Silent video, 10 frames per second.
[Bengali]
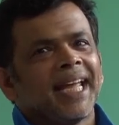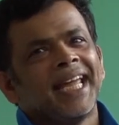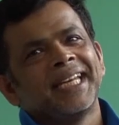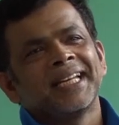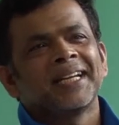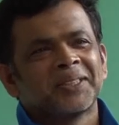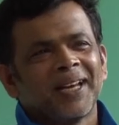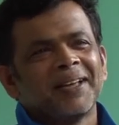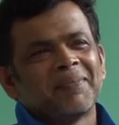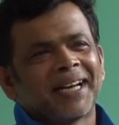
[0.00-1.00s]
এইটা
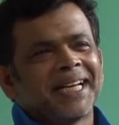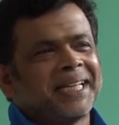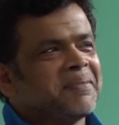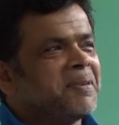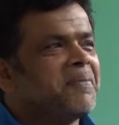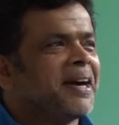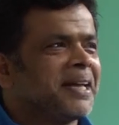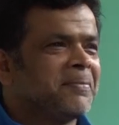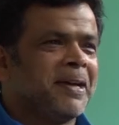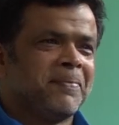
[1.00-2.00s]
আসলে মার্কেটিং
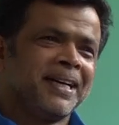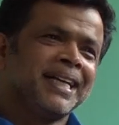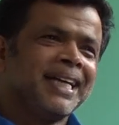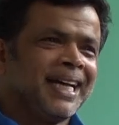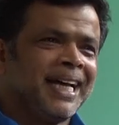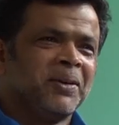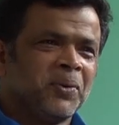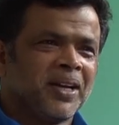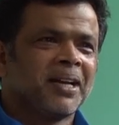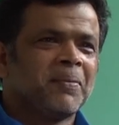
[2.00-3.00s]
বিভাগের ব্যাপার
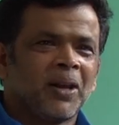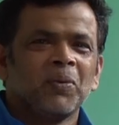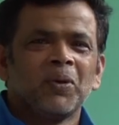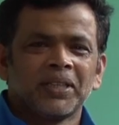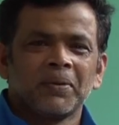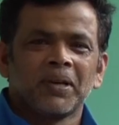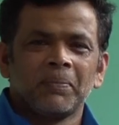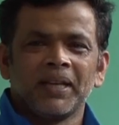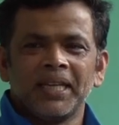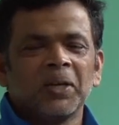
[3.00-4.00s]
ওনারা ভালো বলতে
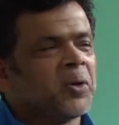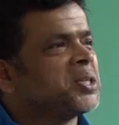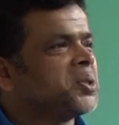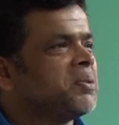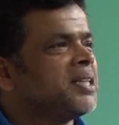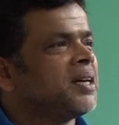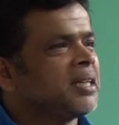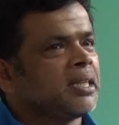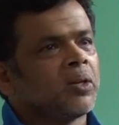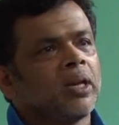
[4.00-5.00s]
পারবে কি হলে সুবিধা
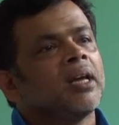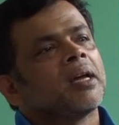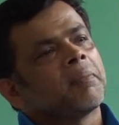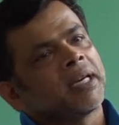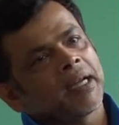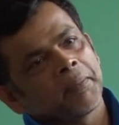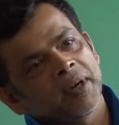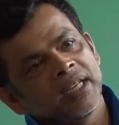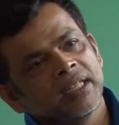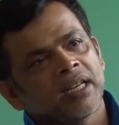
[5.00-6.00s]
হয় কি হলে বাট
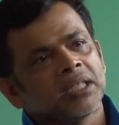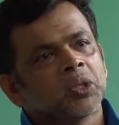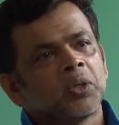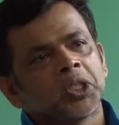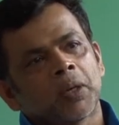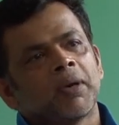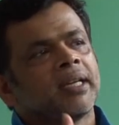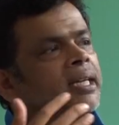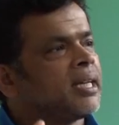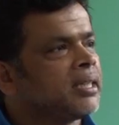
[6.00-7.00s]
আমরা এনকারেজ করি
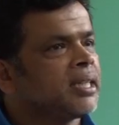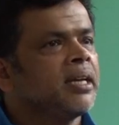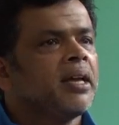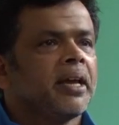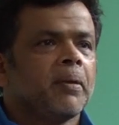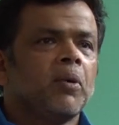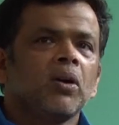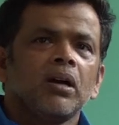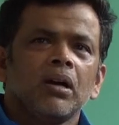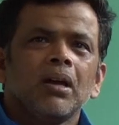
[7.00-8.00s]
সবাইকে খেলতে এবং
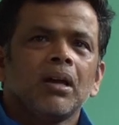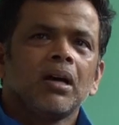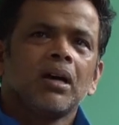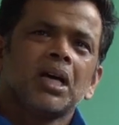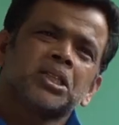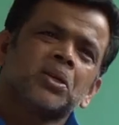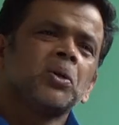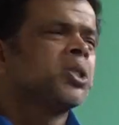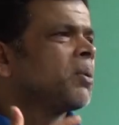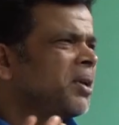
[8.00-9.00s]
আশা
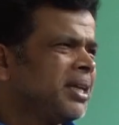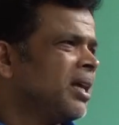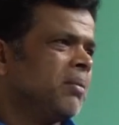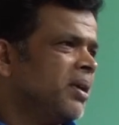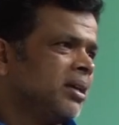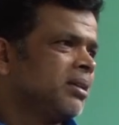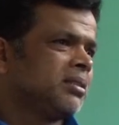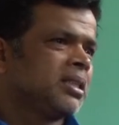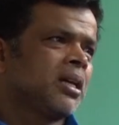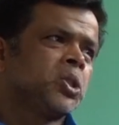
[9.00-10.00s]
করি সবাই খেলবে
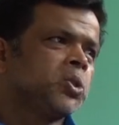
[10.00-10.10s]
যারা